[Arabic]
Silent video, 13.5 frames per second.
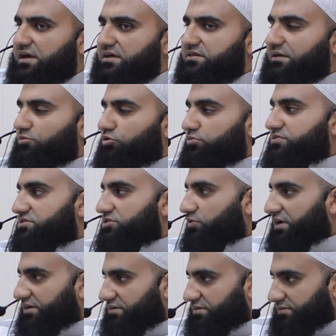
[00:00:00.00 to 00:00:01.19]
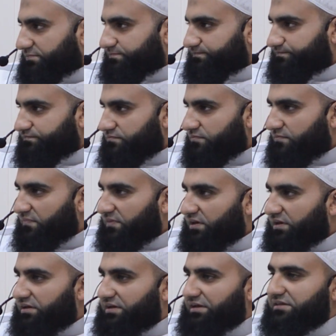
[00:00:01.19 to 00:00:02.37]
الأمر بالسواك
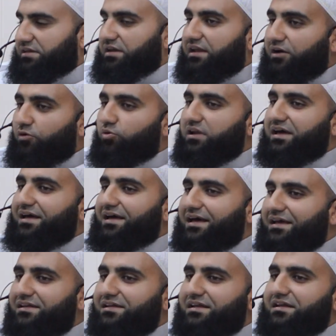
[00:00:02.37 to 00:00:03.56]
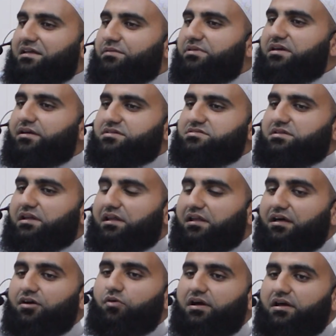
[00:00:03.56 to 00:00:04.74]
يعني لولا أن النبي صلى
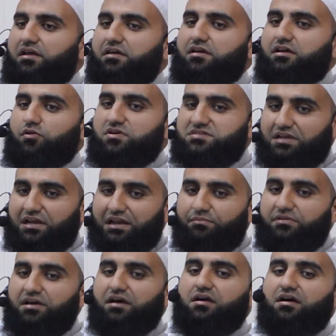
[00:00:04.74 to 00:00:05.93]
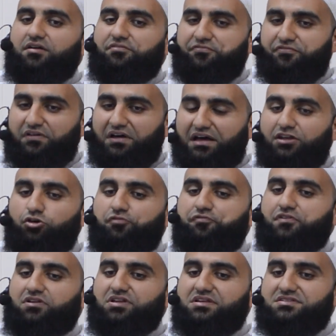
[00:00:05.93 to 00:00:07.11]
الله عليه وسلم يخاف أن
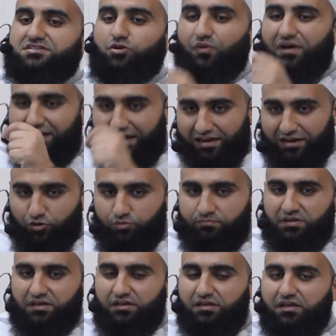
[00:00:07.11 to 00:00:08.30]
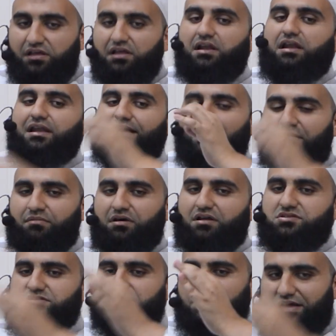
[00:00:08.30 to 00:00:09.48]
يفرض السواك على الأمة لأمر
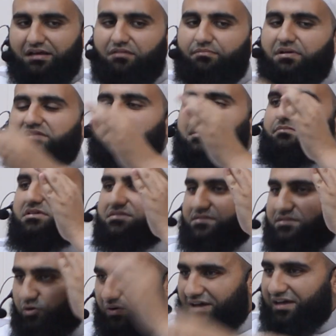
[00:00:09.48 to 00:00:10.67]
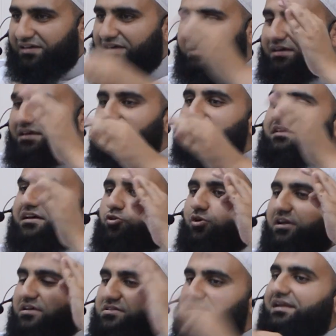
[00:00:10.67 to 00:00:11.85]
الصحابة بالسواك عند
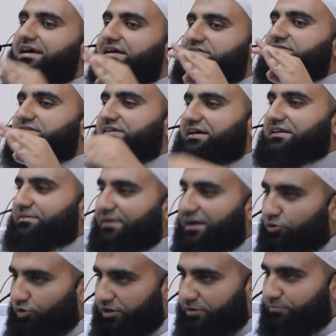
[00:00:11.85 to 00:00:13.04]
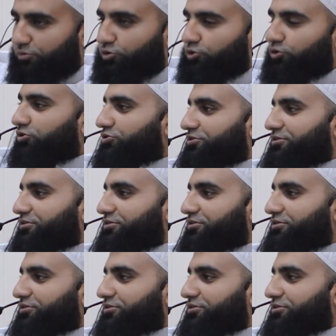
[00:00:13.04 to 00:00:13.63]
كل صلاة يعني ما يحبه